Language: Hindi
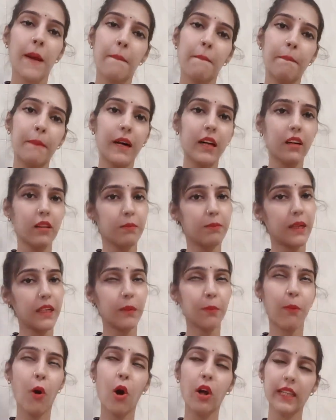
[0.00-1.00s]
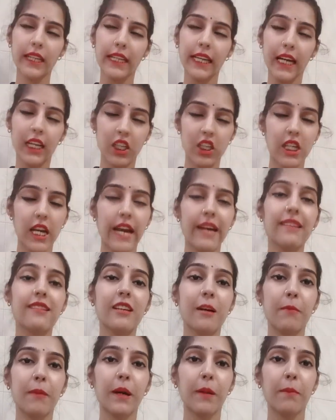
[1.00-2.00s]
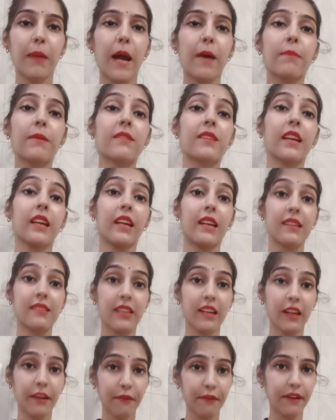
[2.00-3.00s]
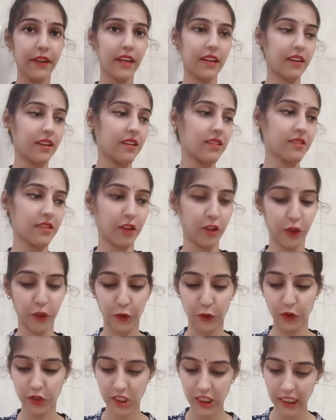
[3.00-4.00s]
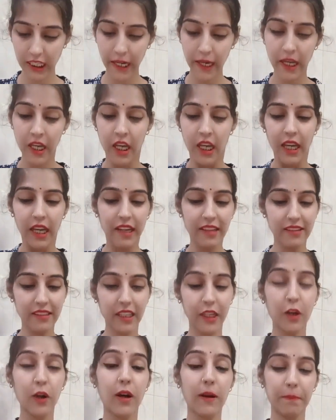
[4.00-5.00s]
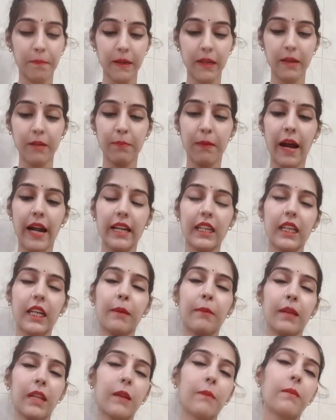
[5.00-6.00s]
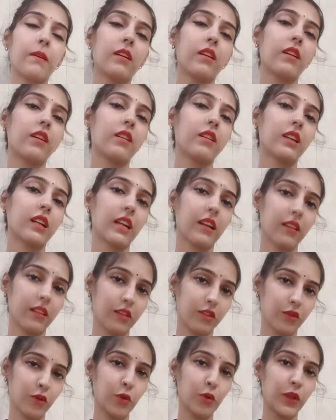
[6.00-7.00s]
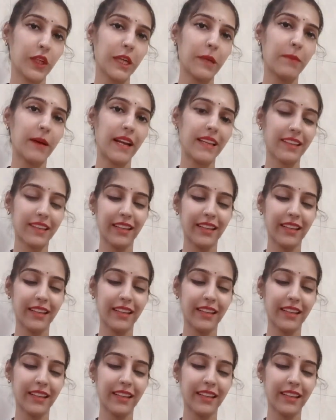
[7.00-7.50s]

बट बट बहुत ही अच्छा है समर में आप इसे इजीली वेयर कर सकते हो ठीक है इसके अपर पार्ट की मतलब आ, सूट की बात